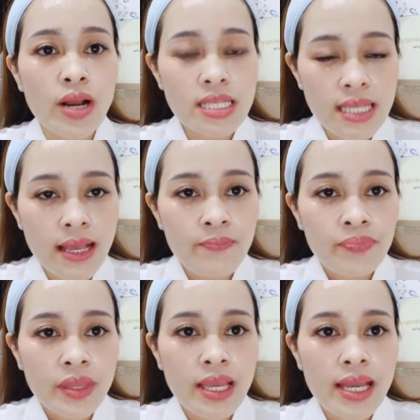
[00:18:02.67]
các chị
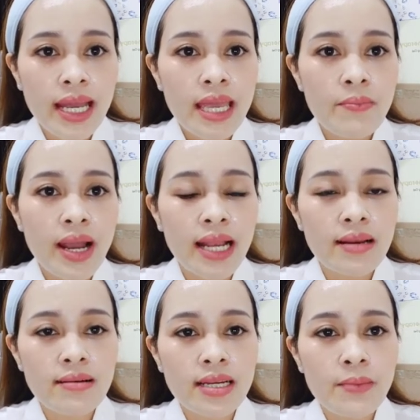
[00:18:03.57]
thì khi mà cái
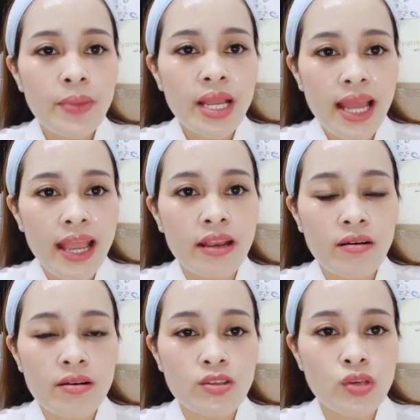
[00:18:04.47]
lượng lipid này nó
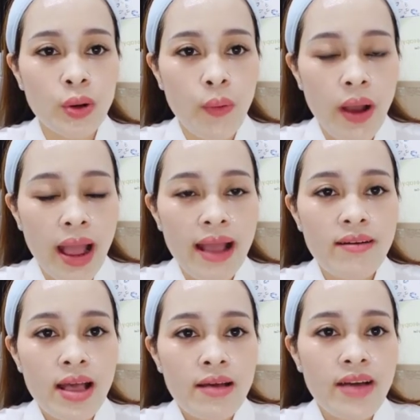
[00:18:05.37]
được chuyển hóa
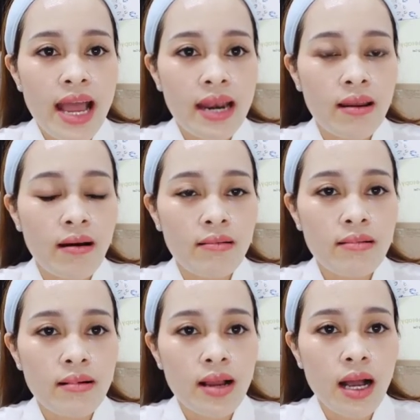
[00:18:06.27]
và nó
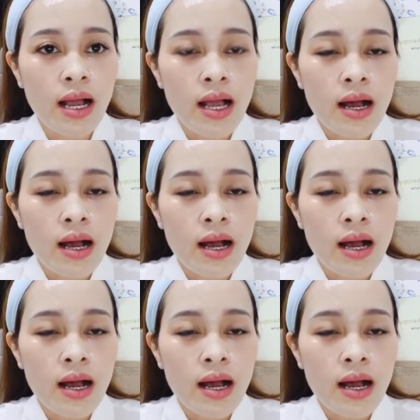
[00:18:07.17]
được uh, uh,